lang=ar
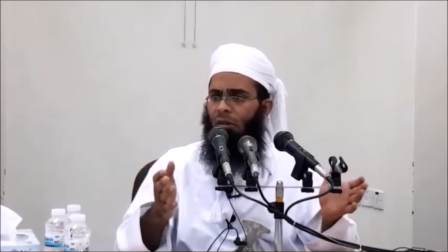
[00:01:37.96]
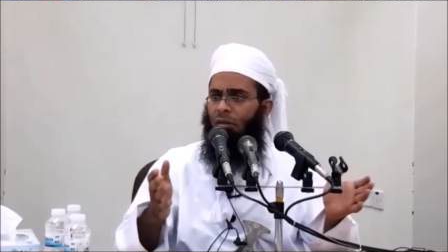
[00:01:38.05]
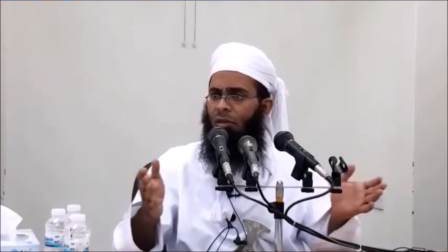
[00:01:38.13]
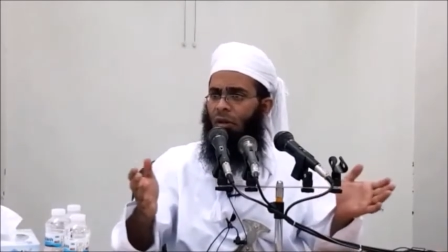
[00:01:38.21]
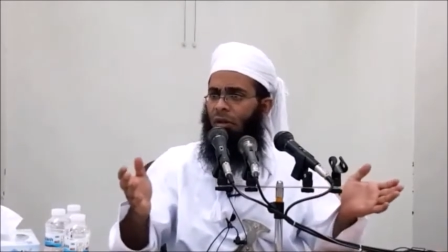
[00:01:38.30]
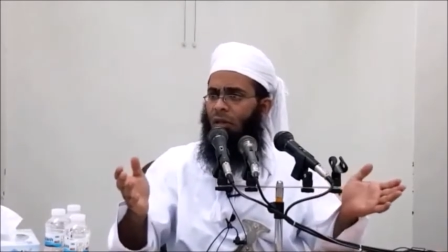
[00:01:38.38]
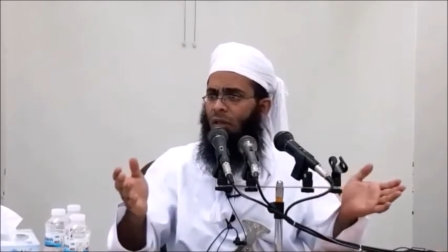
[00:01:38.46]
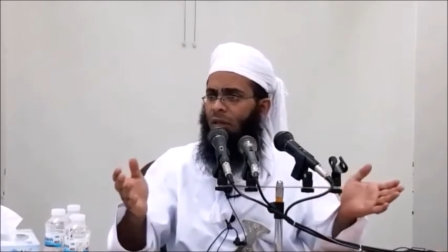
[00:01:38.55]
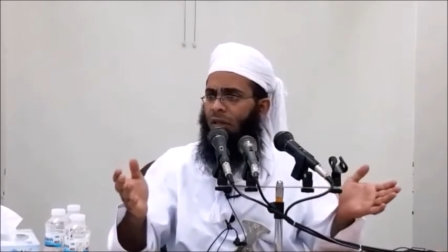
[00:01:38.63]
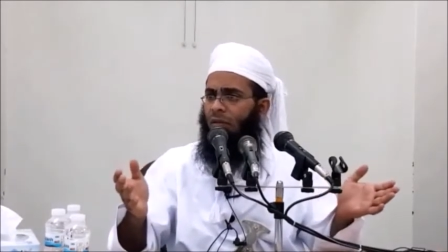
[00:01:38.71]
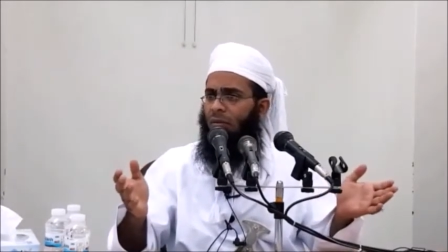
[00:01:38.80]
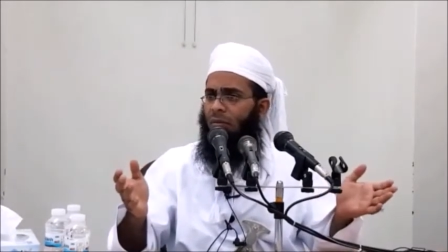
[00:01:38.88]
شغل
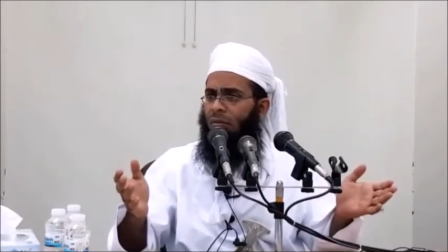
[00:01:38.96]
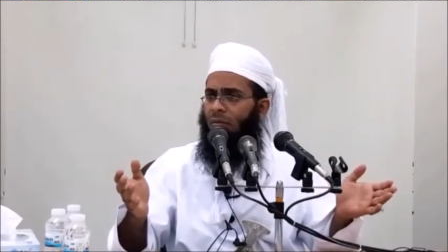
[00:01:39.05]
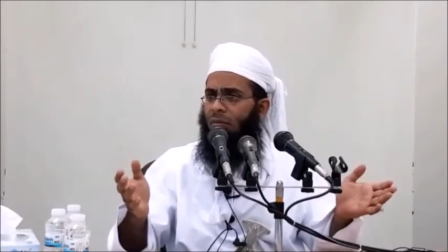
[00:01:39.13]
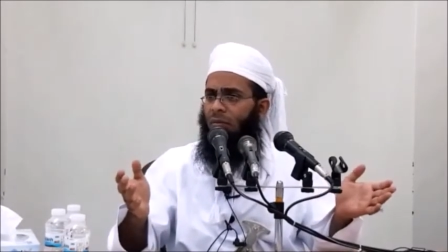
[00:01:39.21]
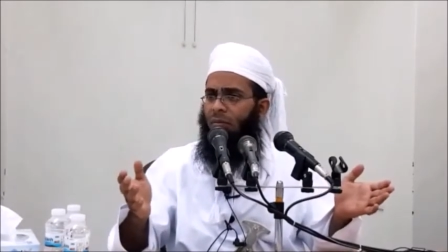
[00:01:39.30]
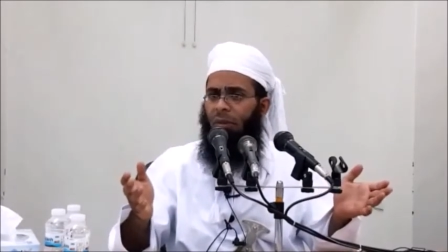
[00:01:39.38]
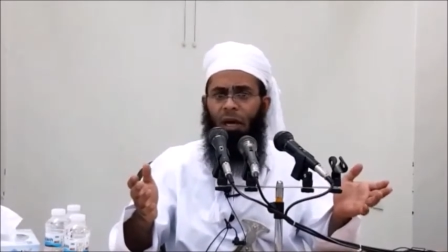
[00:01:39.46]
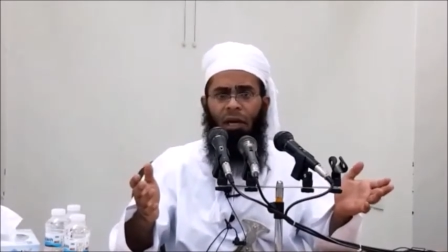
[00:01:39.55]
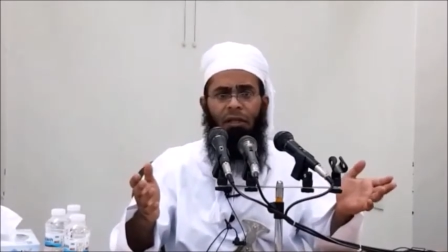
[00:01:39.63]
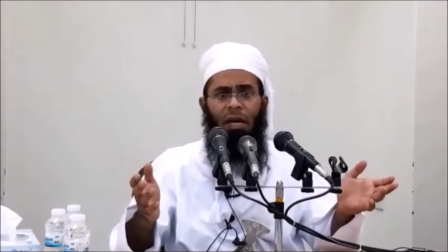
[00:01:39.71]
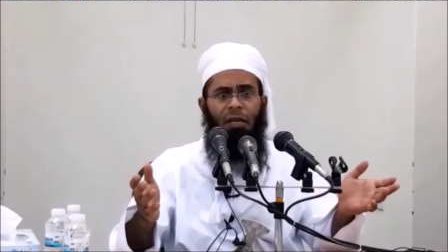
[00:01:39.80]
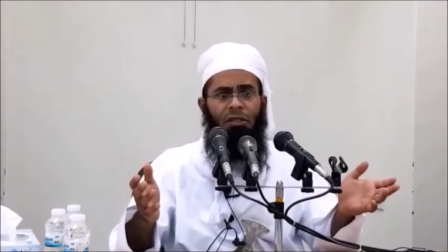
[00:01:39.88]
بدأ
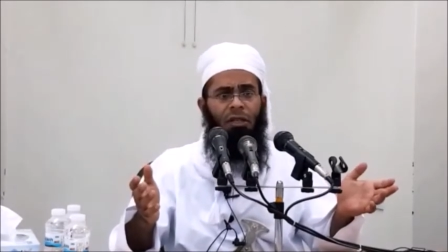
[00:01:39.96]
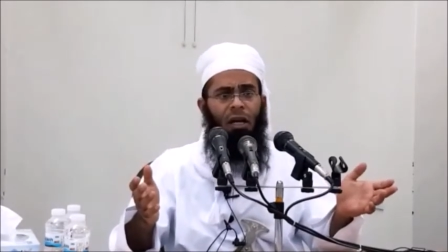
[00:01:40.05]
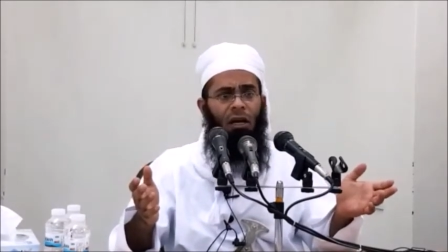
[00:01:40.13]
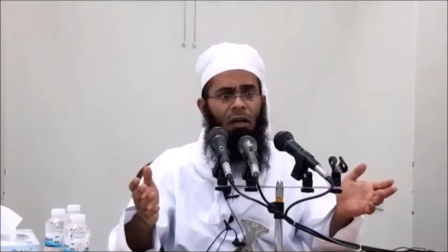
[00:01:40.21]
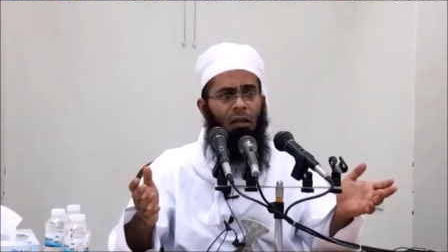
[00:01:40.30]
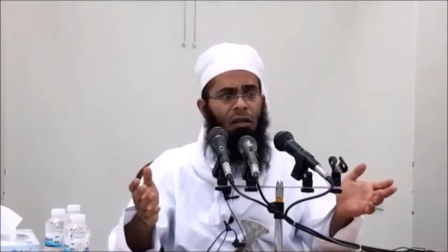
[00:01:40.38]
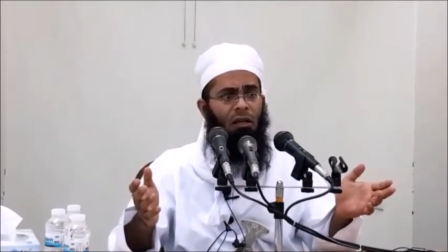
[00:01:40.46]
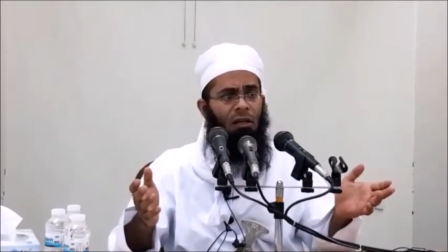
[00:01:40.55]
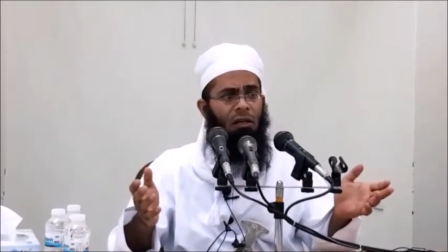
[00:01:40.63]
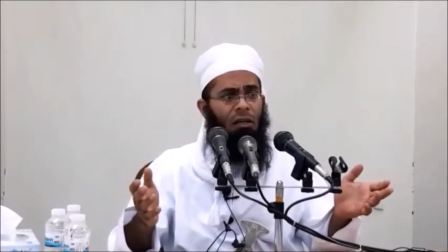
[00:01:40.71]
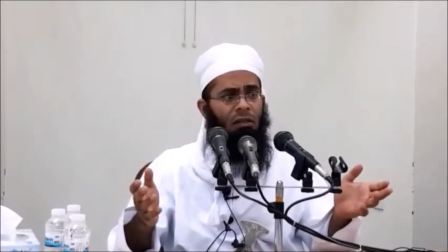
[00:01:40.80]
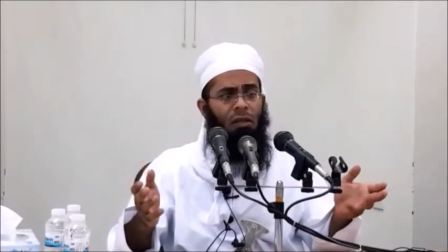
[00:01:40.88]
عن جالس كا
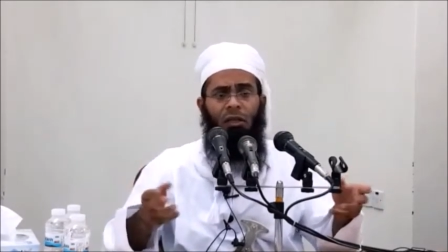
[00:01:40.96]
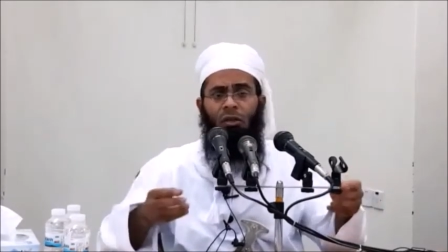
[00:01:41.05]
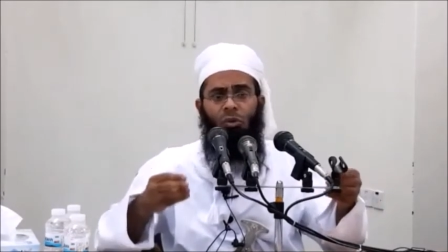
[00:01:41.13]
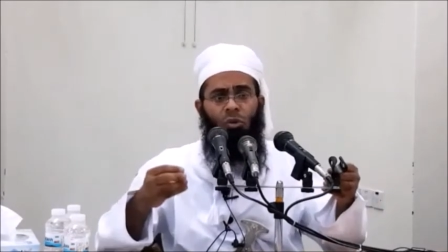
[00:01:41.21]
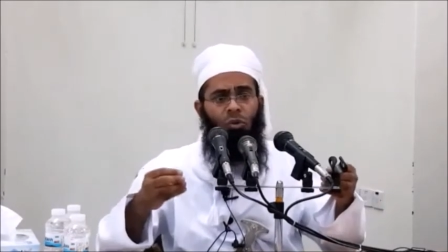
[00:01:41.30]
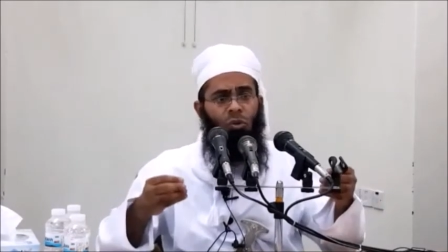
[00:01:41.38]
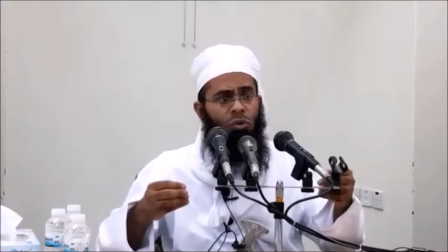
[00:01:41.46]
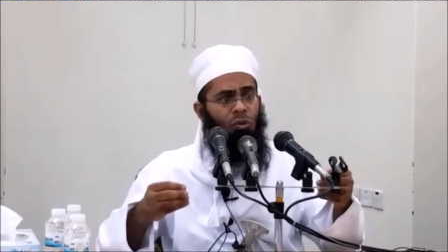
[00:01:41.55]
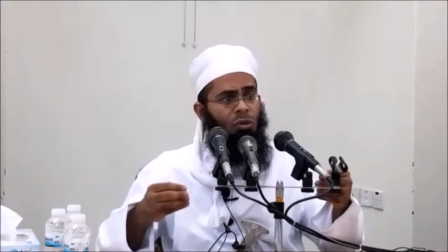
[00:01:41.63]
تجده